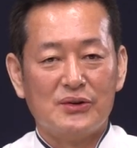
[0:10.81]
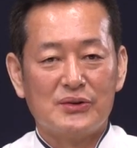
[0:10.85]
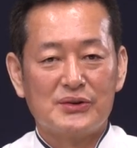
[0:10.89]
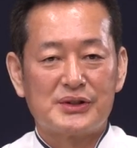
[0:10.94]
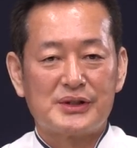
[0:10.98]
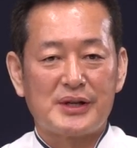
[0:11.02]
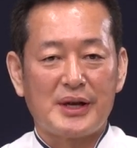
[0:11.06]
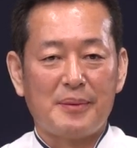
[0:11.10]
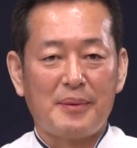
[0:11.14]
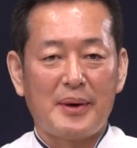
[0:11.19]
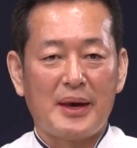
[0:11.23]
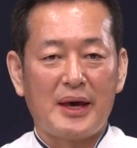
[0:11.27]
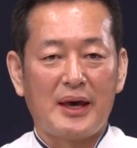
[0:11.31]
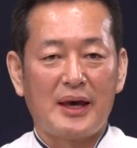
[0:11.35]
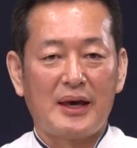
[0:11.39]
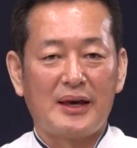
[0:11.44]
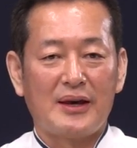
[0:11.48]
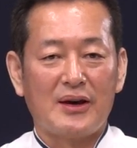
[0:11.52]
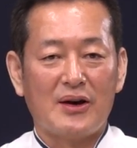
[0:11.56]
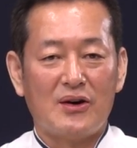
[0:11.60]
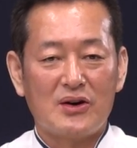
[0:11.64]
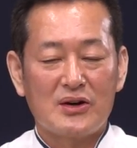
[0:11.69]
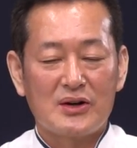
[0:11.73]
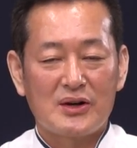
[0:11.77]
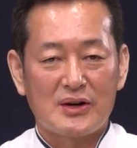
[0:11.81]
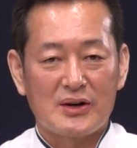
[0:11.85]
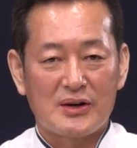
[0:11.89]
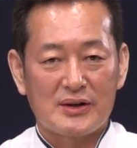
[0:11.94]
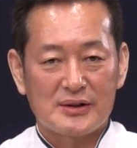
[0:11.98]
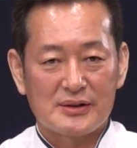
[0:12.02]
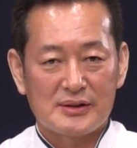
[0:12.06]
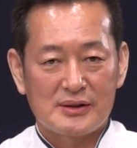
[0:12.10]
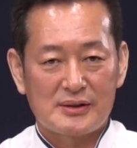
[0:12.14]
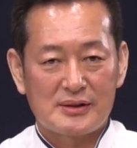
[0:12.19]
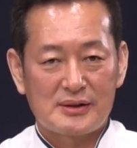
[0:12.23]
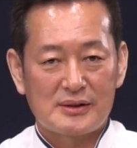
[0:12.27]
윤쌤의
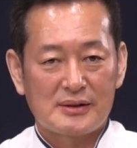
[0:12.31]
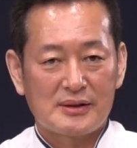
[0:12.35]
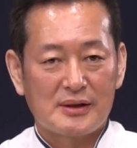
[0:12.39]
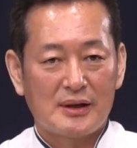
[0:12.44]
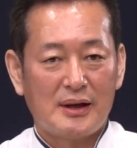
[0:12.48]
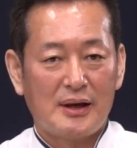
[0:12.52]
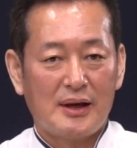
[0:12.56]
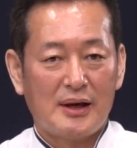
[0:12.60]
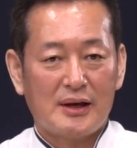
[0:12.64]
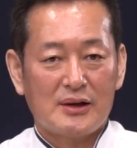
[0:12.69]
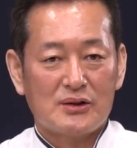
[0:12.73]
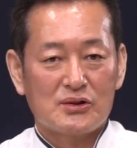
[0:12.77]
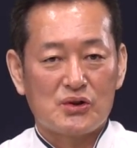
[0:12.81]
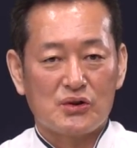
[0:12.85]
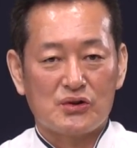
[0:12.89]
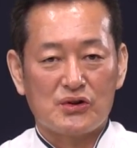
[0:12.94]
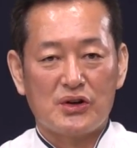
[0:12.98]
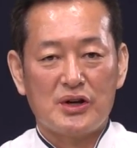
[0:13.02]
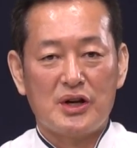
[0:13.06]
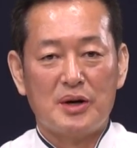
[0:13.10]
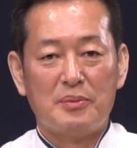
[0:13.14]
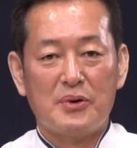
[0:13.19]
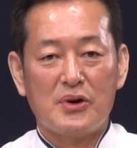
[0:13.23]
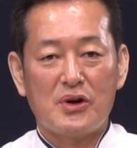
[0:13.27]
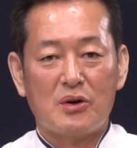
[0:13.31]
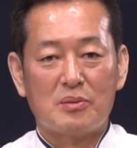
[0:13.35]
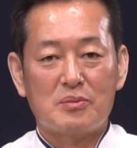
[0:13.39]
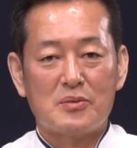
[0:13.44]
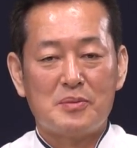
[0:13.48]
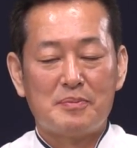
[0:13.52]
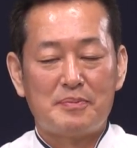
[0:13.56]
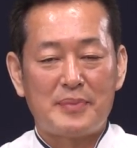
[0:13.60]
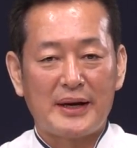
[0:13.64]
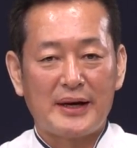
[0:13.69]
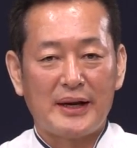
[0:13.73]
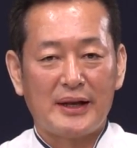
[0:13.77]
영건스 조선일보
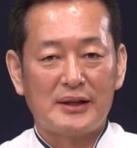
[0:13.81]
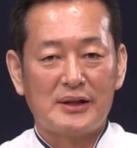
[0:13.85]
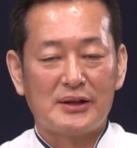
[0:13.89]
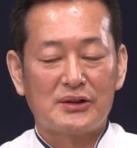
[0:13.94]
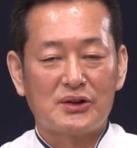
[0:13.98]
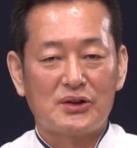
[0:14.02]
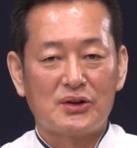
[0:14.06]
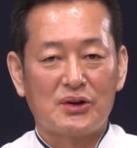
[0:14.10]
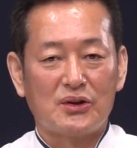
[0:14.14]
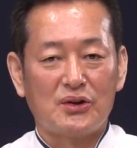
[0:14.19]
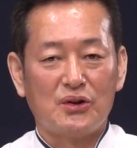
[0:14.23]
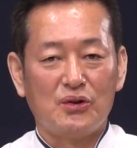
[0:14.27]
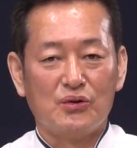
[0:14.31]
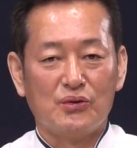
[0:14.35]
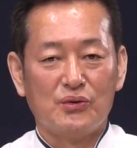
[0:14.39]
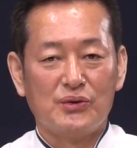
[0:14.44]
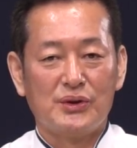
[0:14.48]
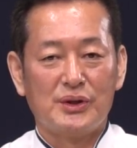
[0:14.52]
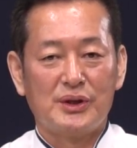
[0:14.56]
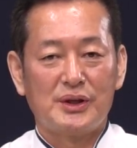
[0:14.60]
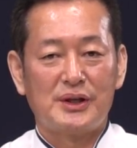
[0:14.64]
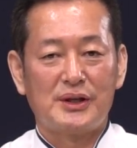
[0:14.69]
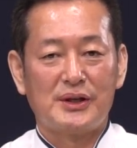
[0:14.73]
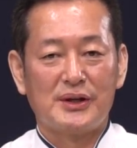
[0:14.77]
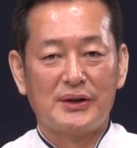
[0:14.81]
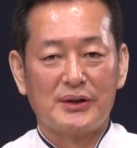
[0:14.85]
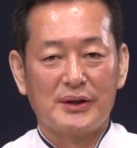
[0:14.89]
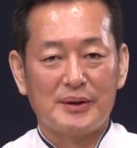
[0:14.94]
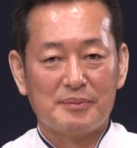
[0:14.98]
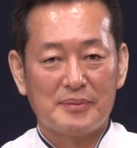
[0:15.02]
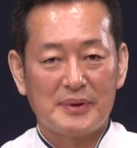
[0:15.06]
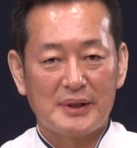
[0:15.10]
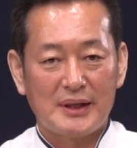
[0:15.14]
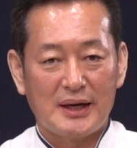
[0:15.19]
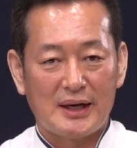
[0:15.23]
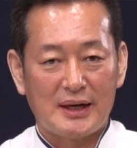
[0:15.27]
영문판 에디터
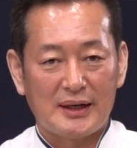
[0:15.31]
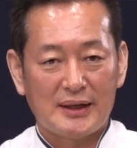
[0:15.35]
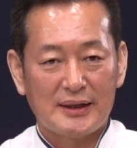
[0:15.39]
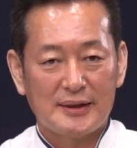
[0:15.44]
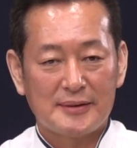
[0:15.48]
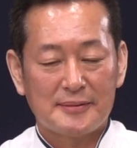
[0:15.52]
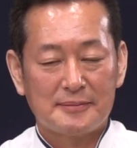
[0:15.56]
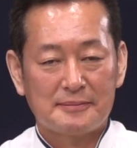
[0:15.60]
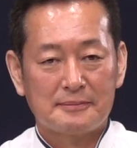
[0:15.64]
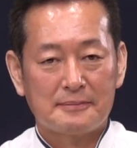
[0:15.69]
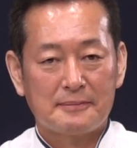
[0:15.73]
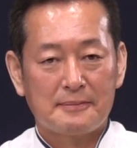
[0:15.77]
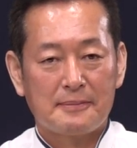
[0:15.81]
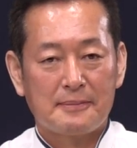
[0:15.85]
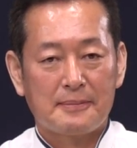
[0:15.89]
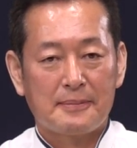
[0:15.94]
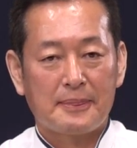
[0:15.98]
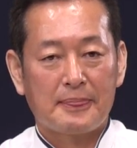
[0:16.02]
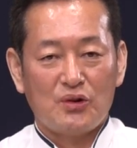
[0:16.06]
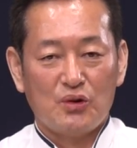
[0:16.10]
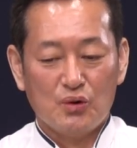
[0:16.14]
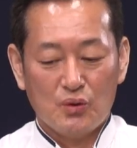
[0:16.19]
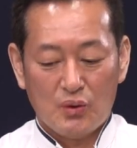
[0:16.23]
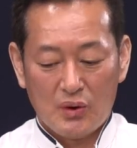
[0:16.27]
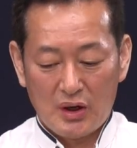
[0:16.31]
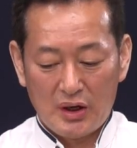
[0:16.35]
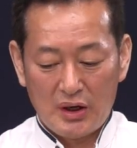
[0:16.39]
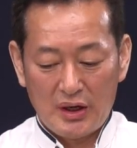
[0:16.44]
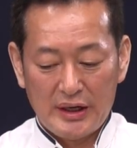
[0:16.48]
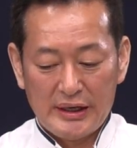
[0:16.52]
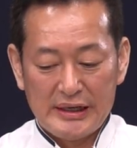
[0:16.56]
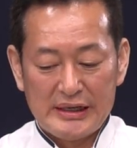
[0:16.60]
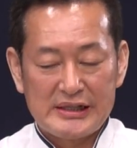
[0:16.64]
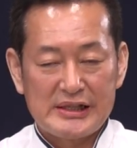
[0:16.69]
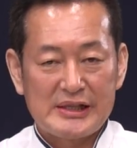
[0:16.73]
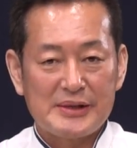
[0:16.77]
윤희영입니다.
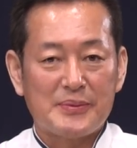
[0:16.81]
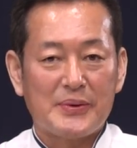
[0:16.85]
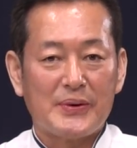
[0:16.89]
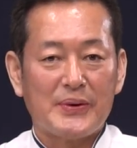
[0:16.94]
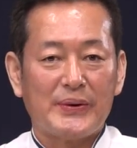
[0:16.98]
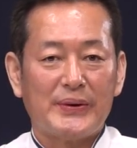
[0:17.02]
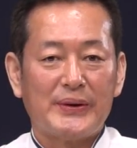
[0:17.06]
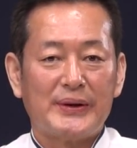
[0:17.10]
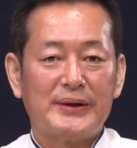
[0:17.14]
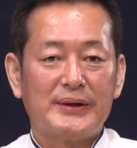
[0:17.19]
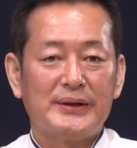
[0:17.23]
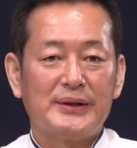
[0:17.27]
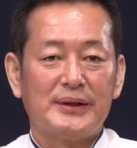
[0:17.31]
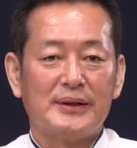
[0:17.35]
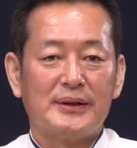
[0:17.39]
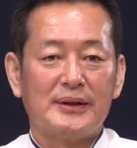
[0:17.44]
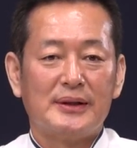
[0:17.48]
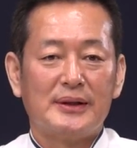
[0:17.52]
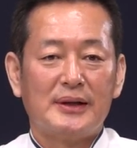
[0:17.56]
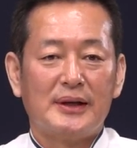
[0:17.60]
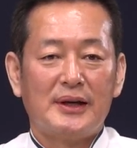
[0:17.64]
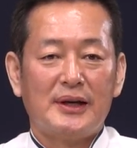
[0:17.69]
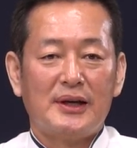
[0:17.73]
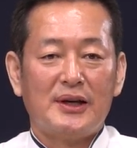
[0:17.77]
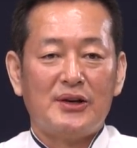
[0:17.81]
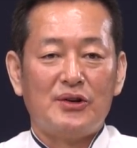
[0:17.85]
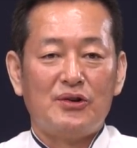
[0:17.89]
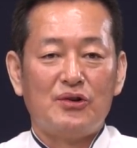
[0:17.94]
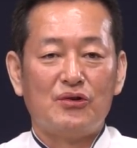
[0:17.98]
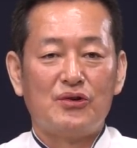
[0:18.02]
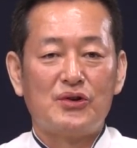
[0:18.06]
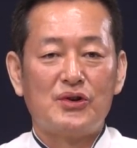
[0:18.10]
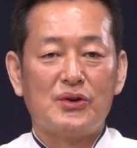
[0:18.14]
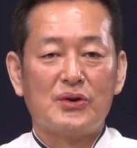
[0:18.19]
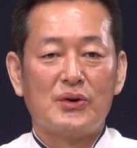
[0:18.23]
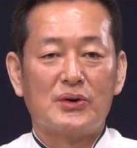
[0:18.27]
6월 25일은
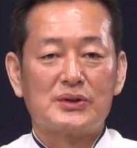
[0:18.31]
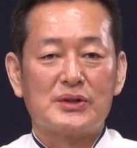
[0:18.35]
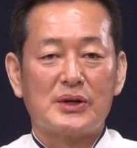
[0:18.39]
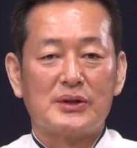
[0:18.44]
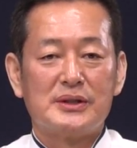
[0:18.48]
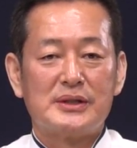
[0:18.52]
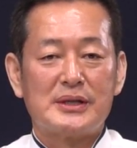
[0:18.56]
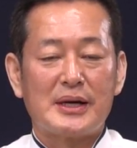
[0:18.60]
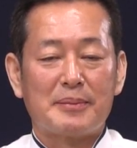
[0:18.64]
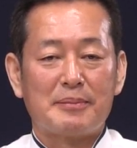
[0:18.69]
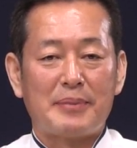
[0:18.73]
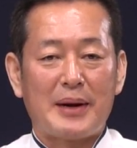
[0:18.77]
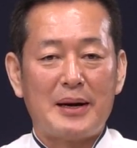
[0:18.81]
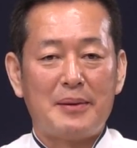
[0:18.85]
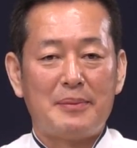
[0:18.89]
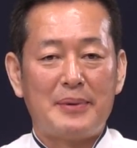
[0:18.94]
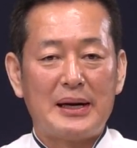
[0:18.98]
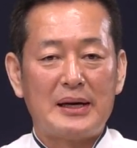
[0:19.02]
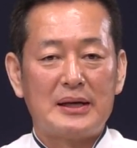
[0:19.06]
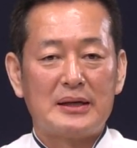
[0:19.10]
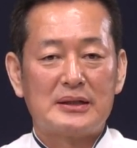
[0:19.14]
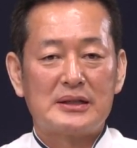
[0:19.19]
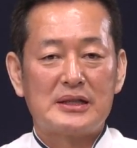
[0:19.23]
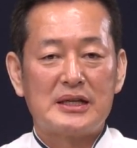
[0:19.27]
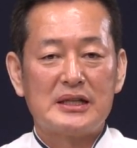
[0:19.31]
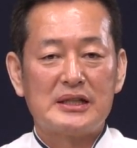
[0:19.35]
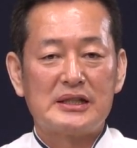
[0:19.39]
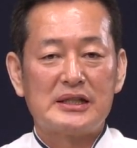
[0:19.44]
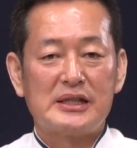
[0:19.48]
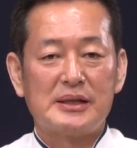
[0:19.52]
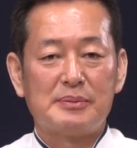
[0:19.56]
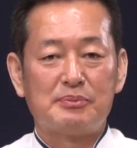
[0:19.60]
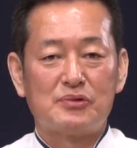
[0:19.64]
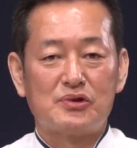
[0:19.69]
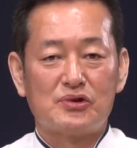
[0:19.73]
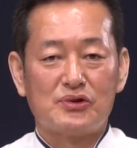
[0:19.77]
6.25 전쟁 발발
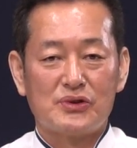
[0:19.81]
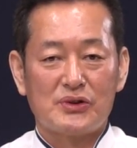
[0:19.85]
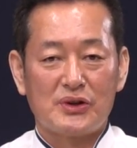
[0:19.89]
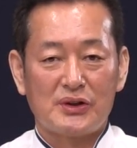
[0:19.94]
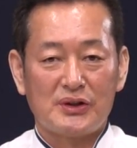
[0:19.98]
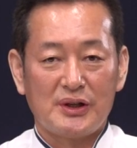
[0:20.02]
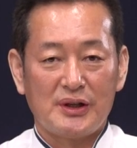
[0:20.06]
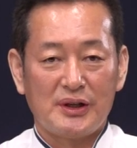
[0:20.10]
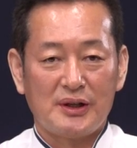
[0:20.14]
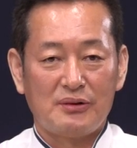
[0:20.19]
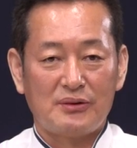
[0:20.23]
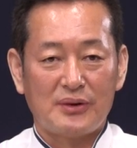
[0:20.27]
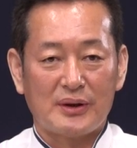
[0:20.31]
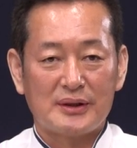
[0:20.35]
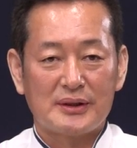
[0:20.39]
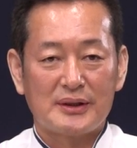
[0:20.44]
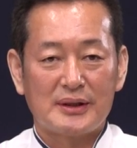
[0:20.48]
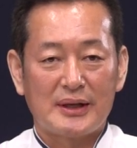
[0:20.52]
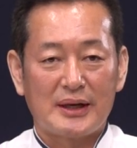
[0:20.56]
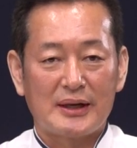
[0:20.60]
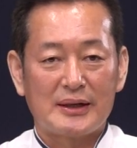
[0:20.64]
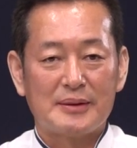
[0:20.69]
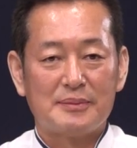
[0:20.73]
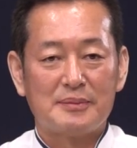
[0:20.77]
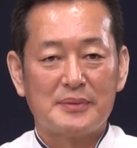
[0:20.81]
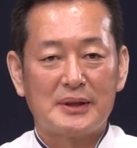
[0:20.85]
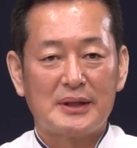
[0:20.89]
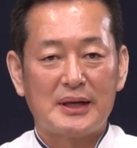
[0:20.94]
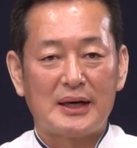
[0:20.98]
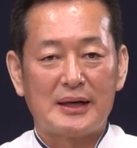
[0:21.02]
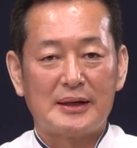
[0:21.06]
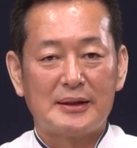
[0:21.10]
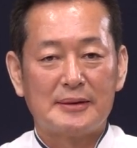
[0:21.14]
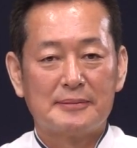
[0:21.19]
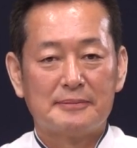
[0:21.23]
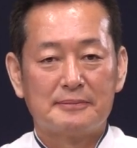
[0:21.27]
70주년이 되는
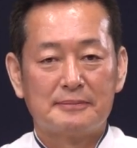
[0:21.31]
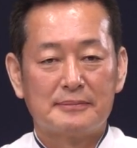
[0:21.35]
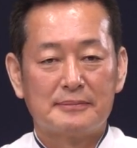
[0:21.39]
날입니다.